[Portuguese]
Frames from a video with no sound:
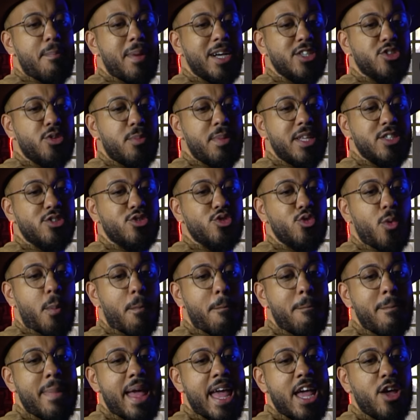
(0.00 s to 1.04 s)
mais ou menos no
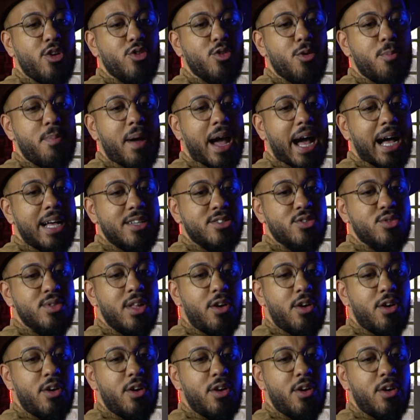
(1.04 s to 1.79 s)
meio do braço.